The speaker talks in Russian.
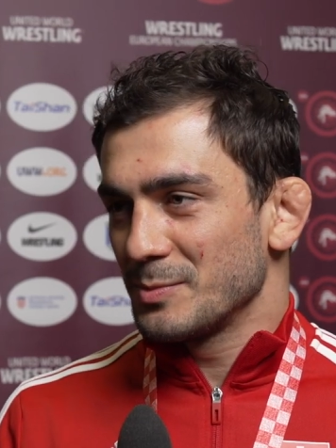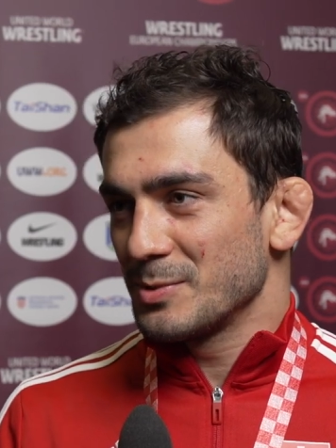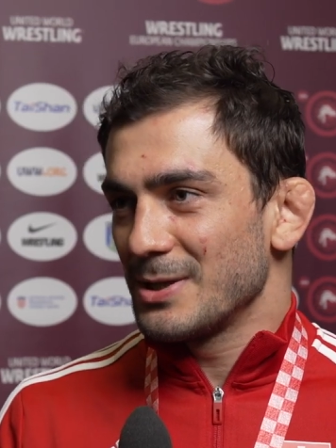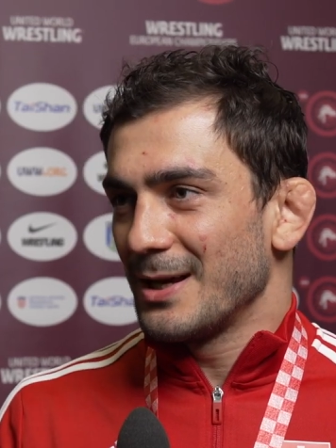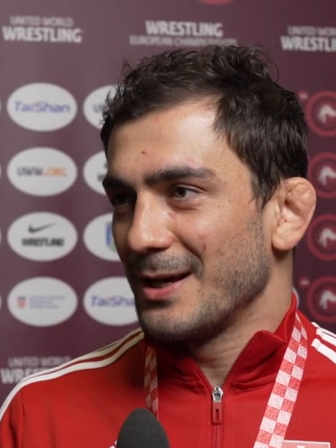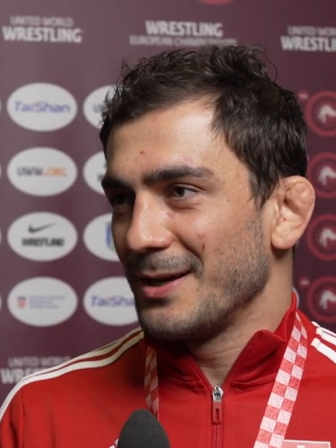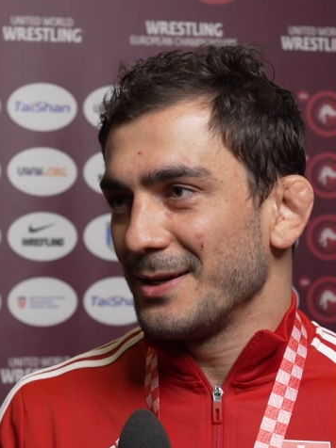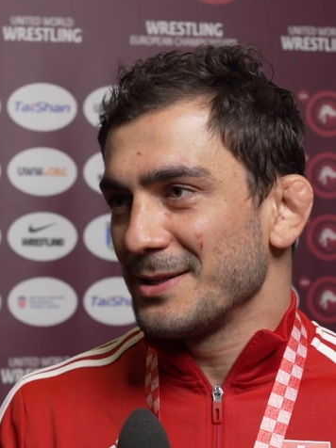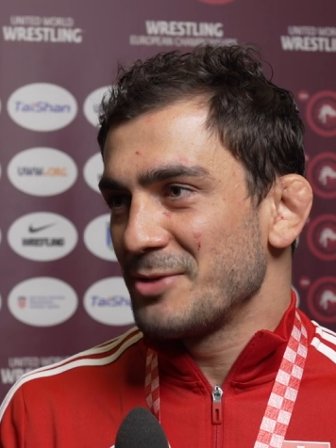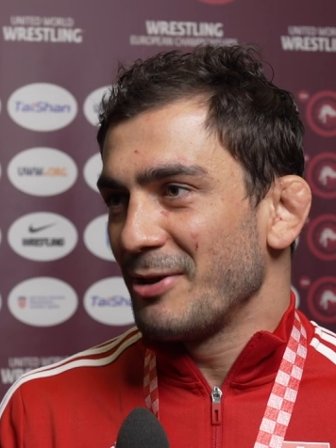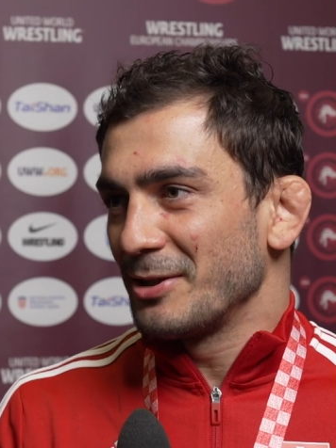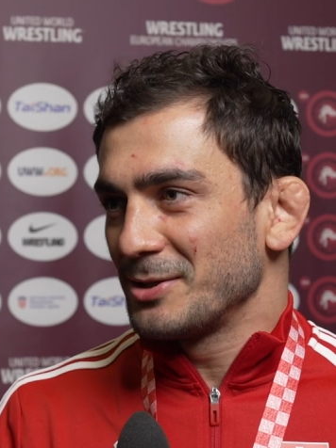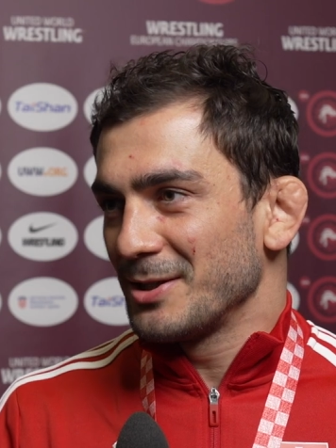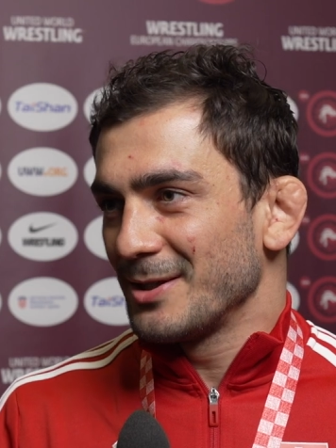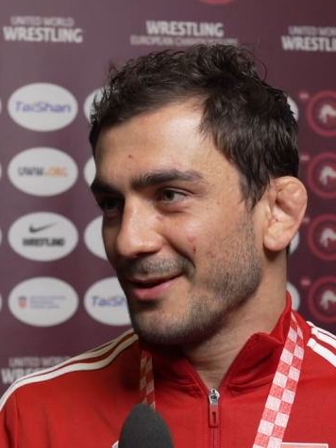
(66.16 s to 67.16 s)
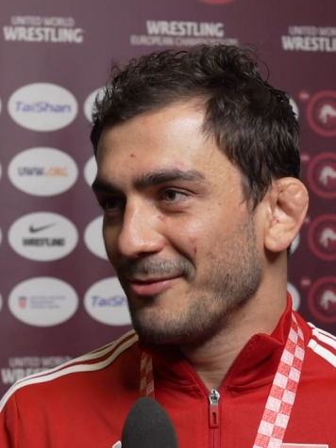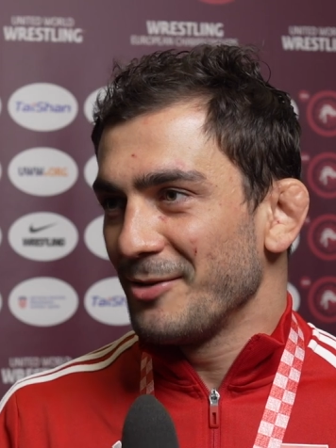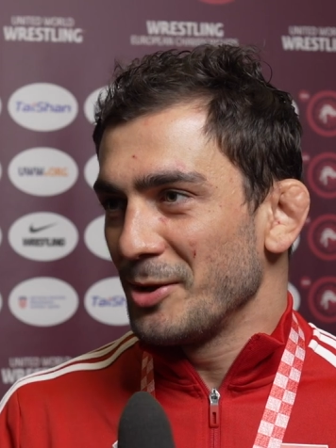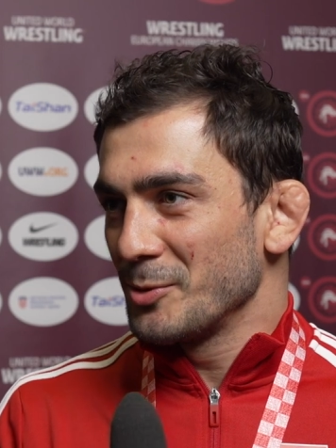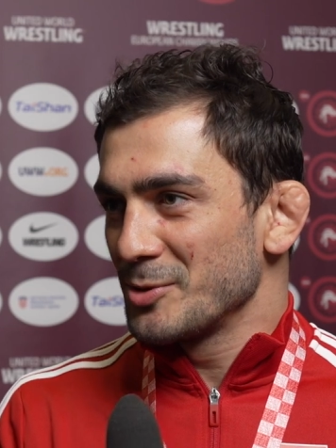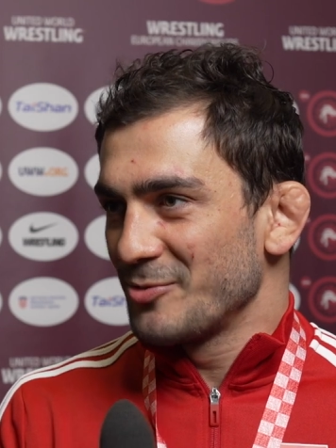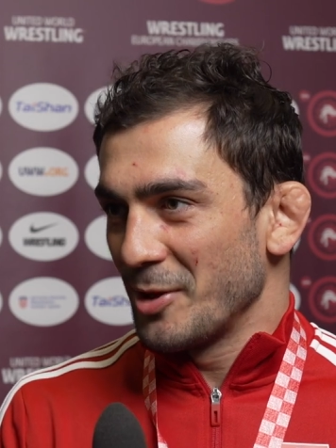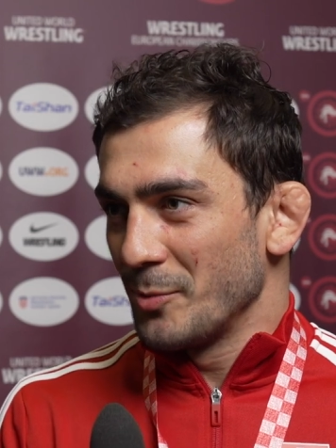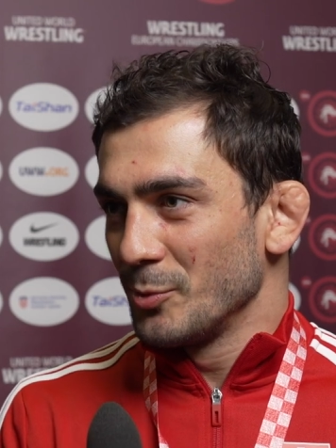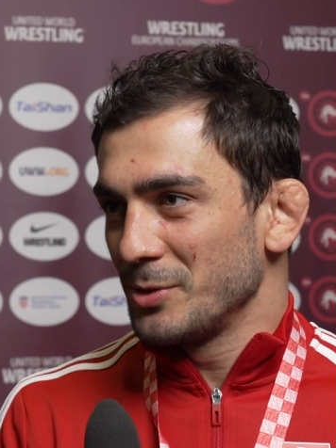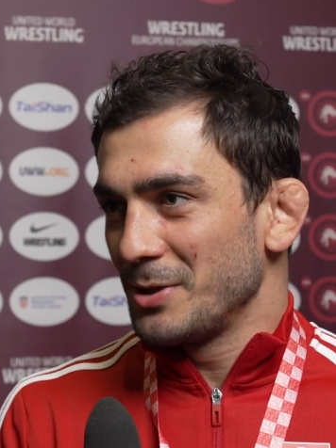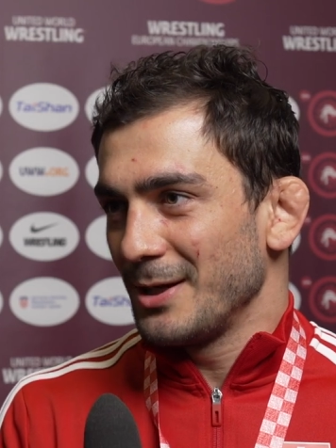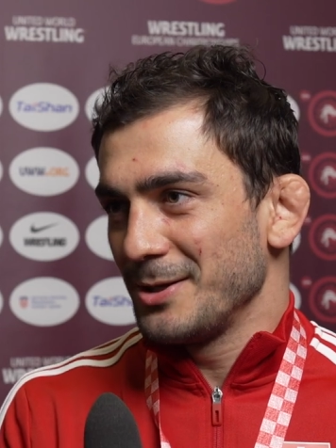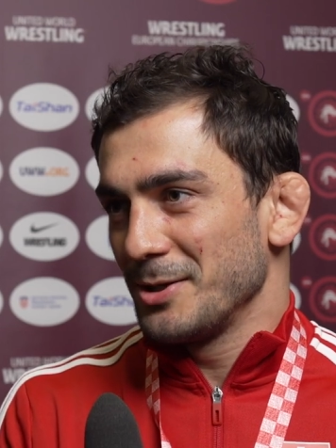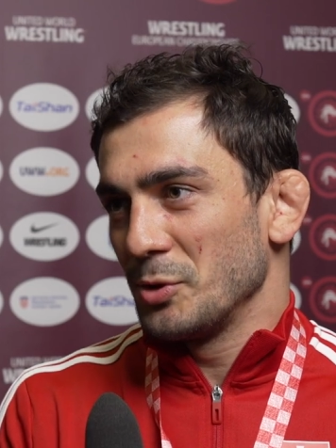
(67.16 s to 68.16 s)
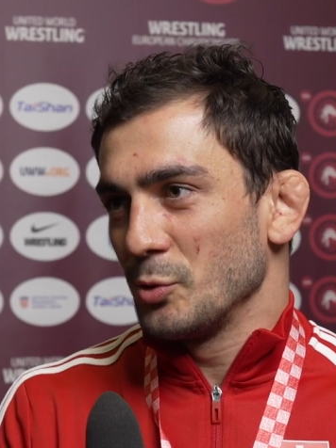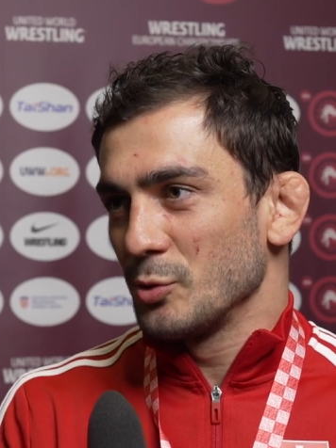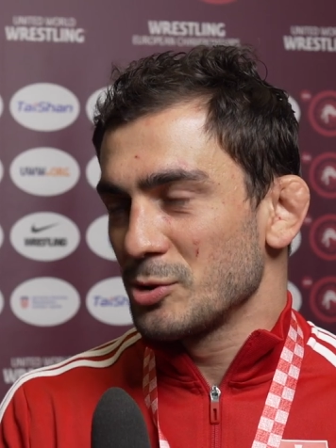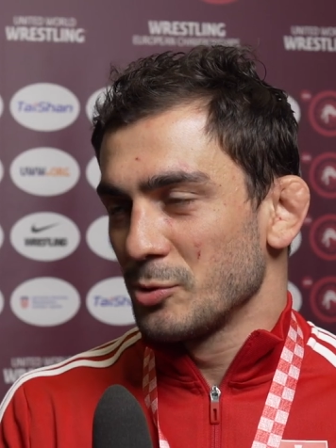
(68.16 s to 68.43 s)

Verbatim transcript: я свято верю своему тренеру,